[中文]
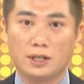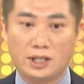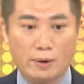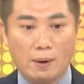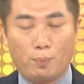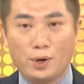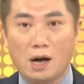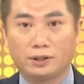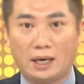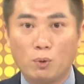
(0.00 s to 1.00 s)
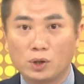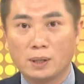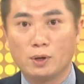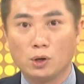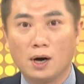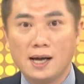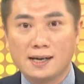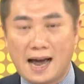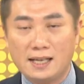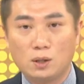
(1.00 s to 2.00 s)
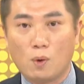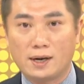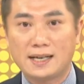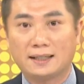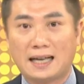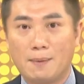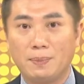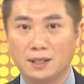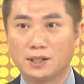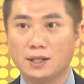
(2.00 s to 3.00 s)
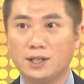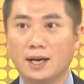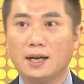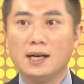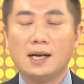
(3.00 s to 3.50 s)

你千万不要跌破成本之后开始往下摊平承接。